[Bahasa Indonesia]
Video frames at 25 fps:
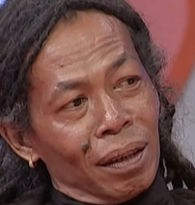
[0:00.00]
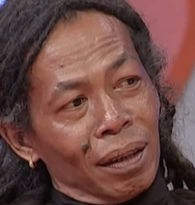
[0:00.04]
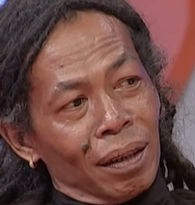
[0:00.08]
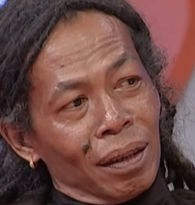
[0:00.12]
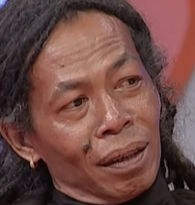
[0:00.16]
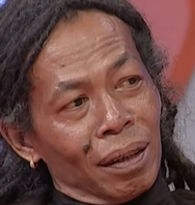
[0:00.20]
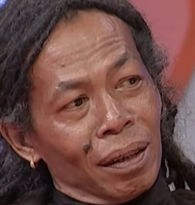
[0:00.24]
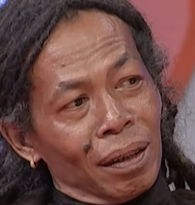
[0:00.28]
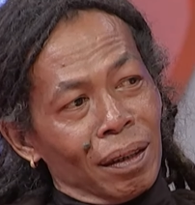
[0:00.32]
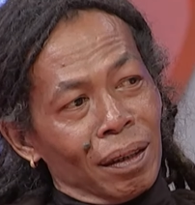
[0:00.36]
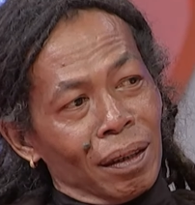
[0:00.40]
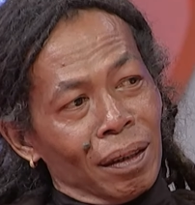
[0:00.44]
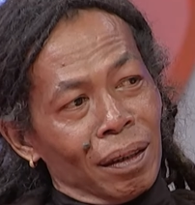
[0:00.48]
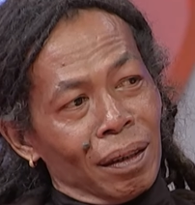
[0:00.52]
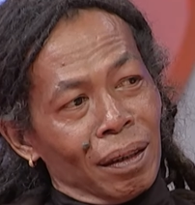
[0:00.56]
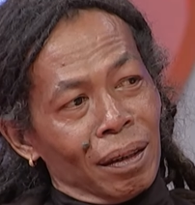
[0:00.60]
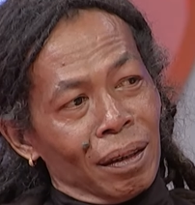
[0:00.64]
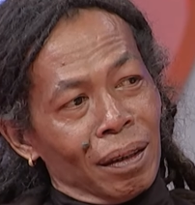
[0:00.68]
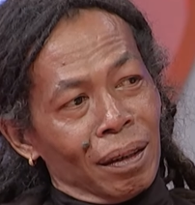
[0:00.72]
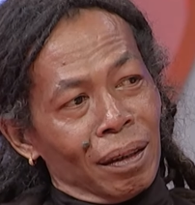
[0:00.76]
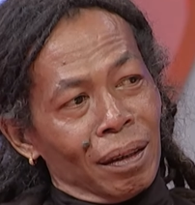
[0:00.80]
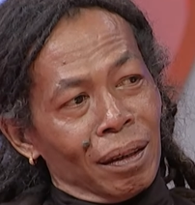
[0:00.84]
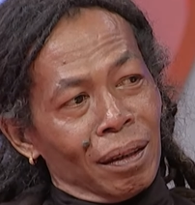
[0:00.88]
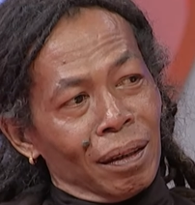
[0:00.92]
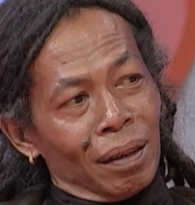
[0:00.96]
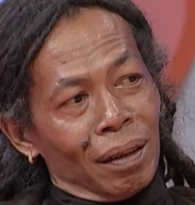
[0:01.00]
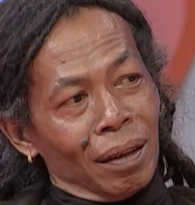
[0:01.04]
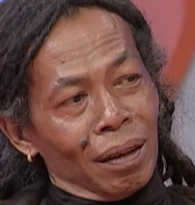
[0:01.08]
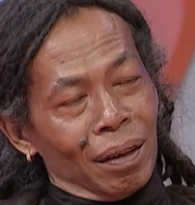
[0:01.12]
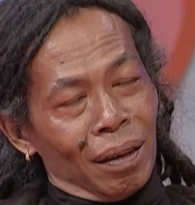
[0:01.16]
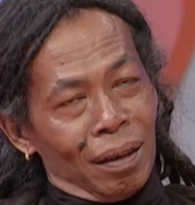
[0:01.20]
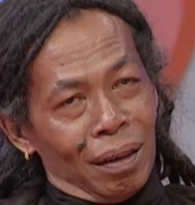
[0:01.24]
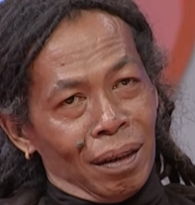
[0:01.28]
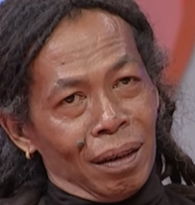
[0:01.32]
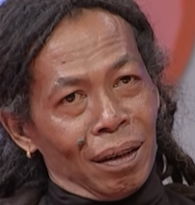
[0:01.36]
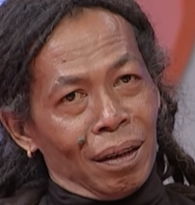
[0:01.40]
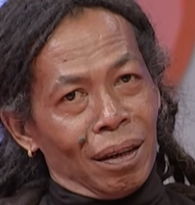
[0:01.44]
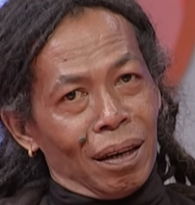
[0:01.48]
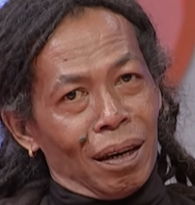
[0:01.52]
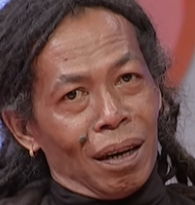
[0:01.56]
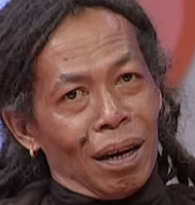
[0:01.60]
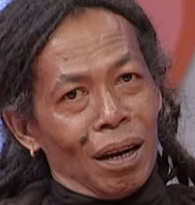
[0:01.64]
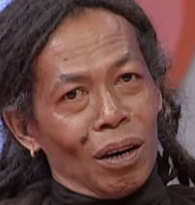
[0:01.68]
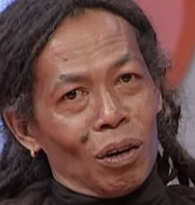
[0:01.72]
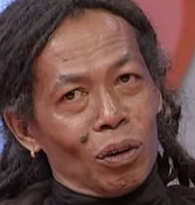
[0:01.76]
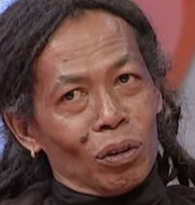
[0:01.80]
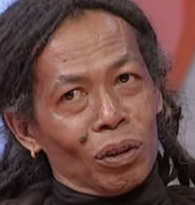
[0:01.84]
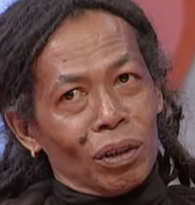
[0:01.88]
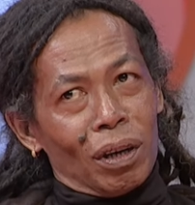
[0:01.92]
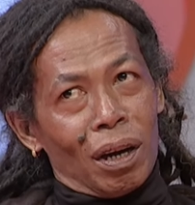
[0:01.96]
25 ribu. Nah,
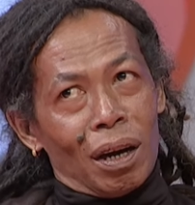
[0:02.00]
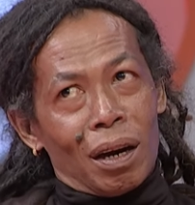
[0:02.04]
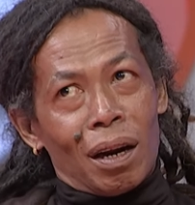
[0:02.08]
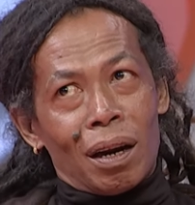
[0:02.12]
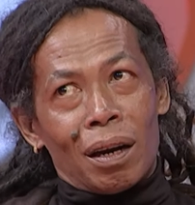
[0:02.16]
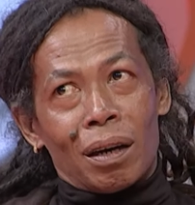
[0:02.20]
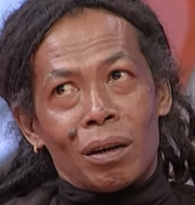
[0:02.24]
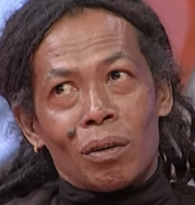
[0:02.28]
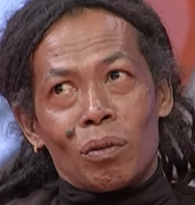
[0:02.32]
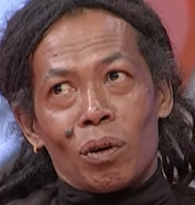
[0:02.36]
kalau sekarang